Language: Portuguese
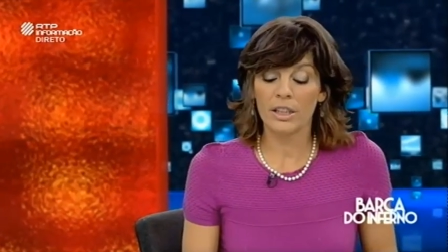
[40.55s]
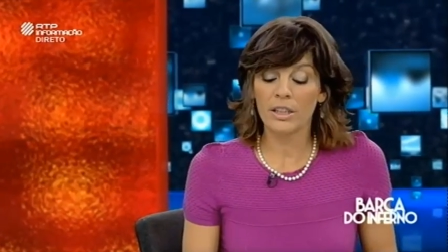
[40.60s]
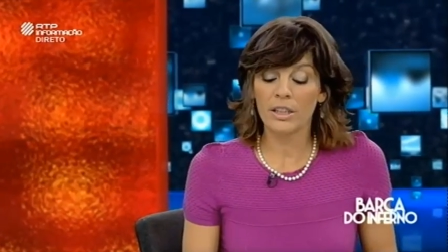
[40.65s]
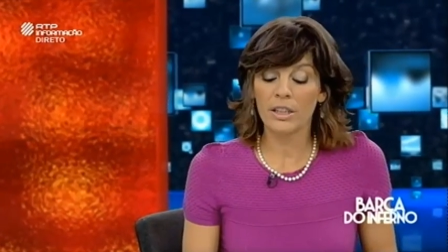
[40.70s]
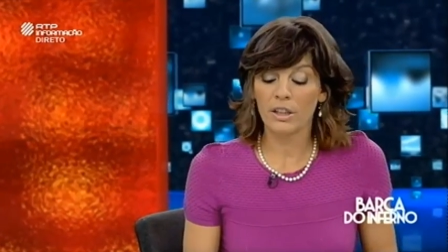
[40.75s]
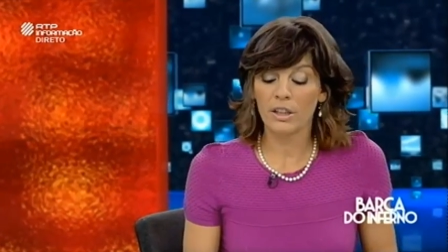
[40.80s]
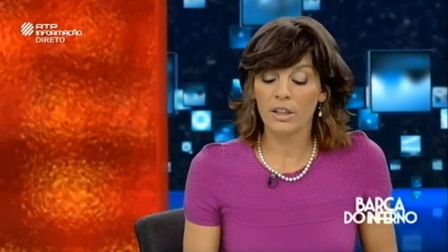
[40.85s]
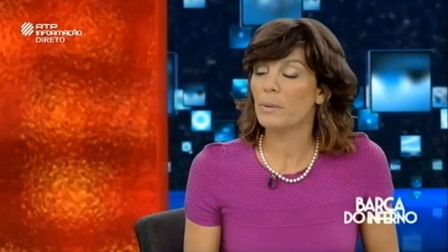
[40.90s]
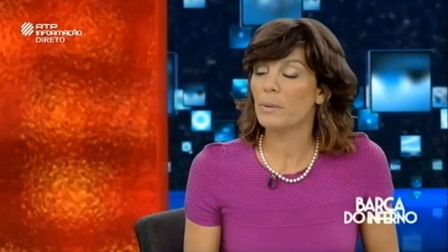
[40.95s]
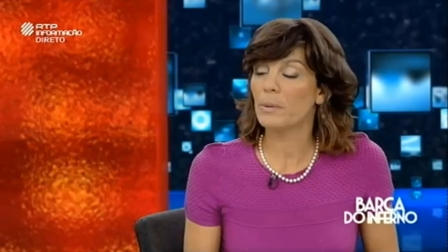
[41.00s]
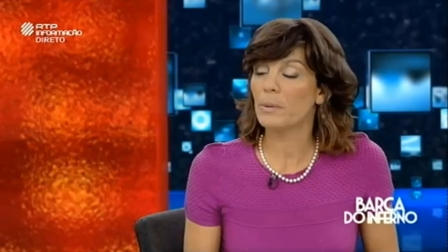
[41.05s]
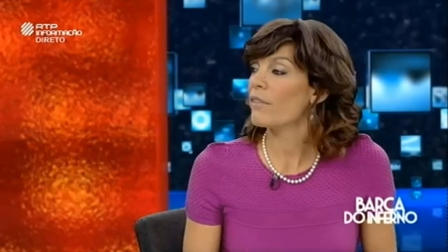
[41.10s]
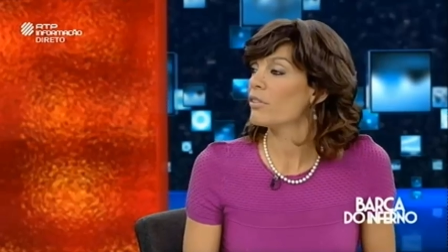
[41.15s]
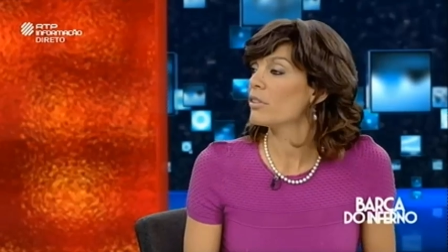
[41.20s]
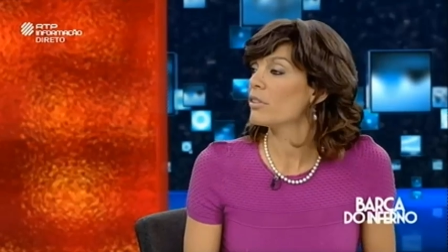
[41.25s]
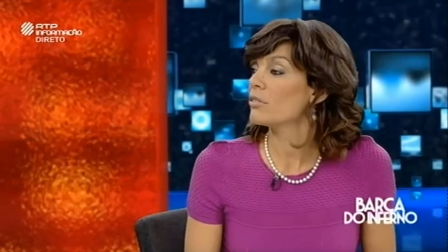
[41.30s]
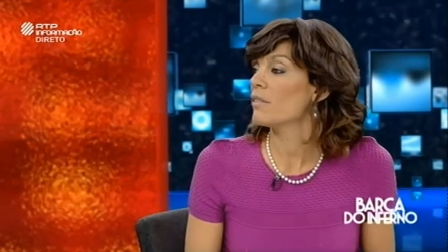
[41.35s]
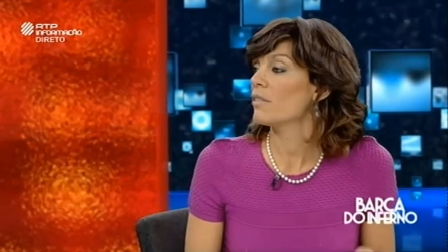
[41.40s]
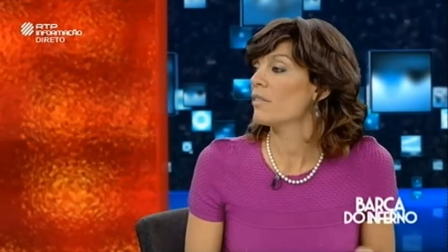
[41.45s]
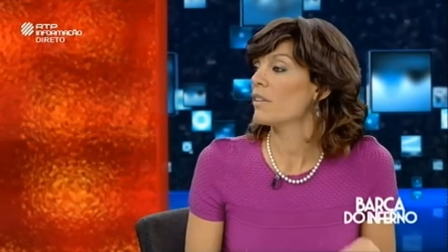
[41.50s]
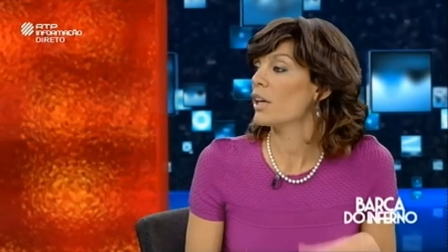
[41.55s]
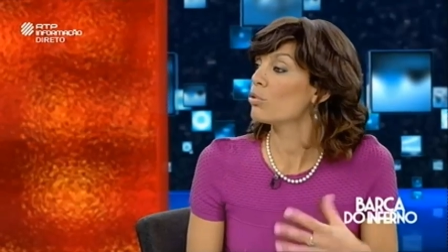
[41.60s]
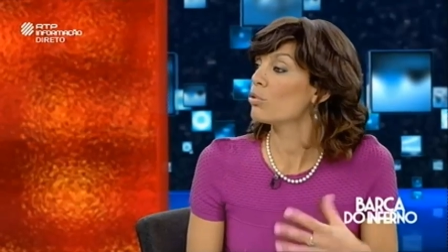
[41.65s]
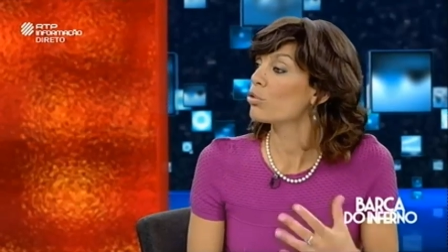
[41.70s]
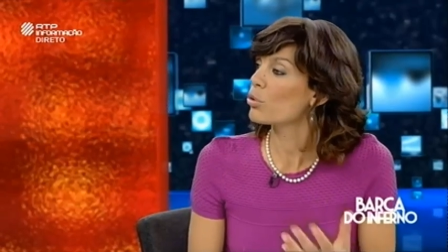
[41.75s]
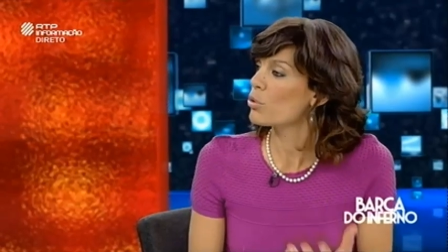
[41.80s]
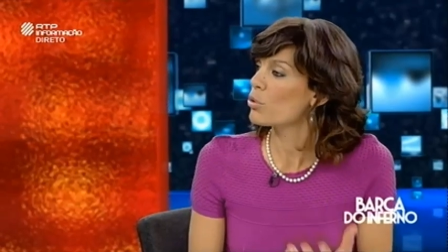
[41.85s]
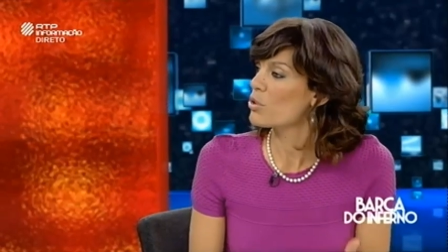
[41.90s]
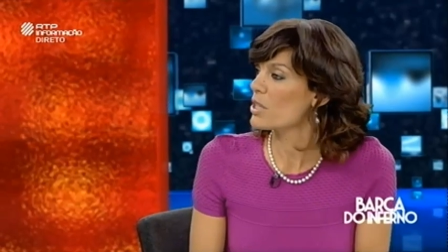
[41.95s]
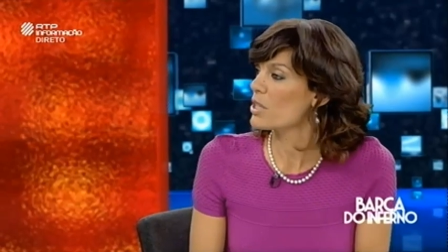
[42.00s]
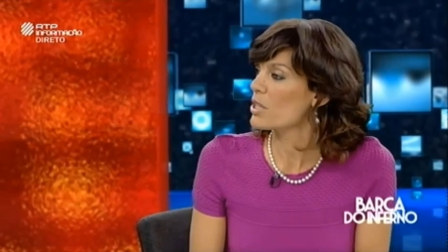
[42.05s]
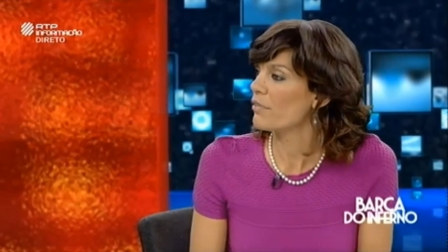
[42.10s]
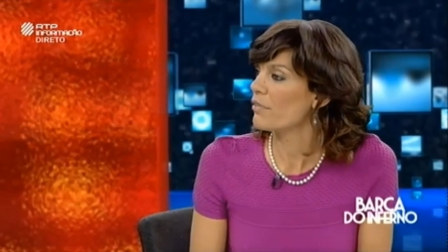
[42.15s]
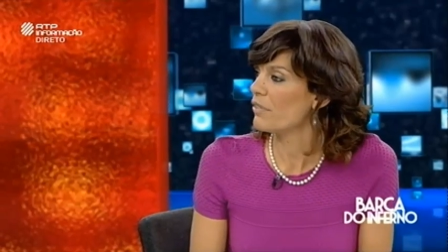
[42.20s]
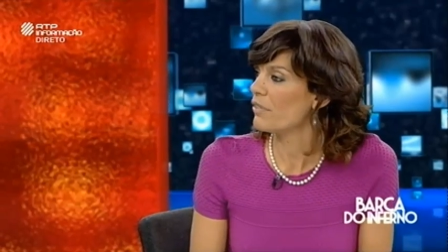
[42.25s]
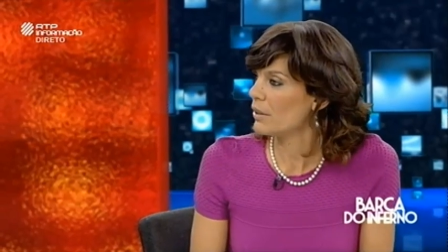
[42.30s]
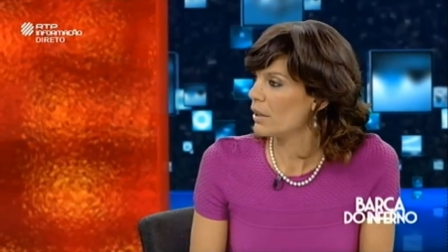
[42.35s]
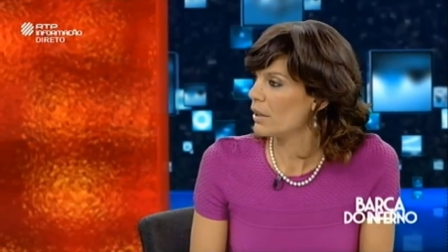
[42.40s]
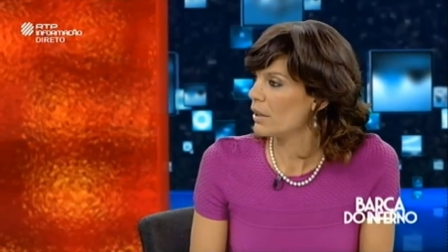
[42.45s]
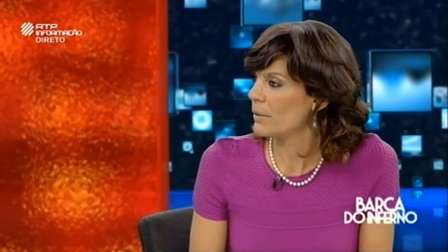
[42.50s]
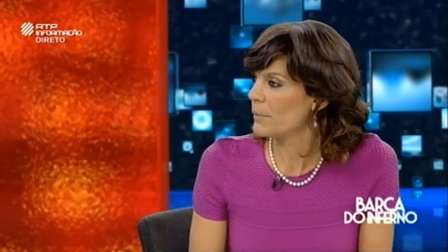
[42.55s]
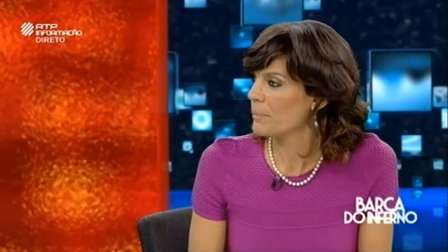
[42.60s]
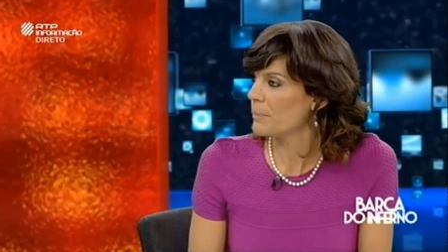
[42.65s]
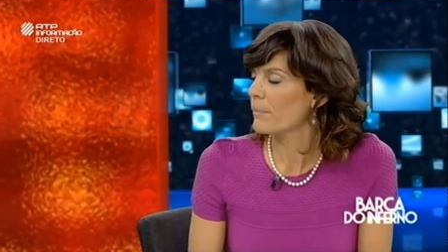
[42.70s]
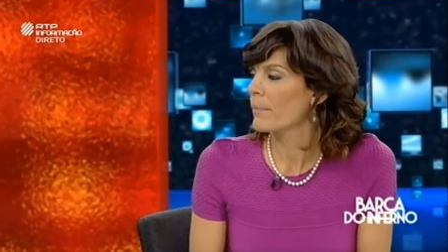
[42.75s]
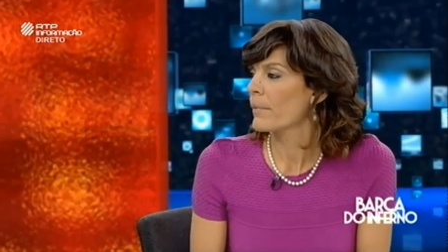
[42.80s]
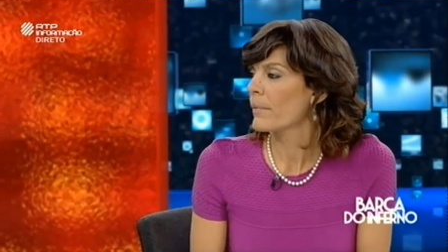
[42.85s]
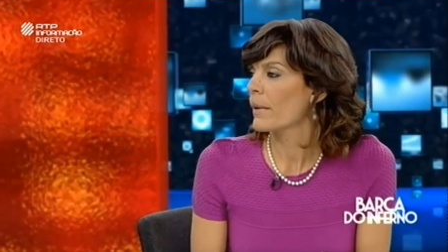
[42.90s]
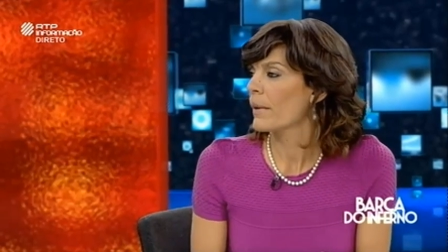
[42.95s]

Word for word: inexplicável, nem sequer os consegue vender.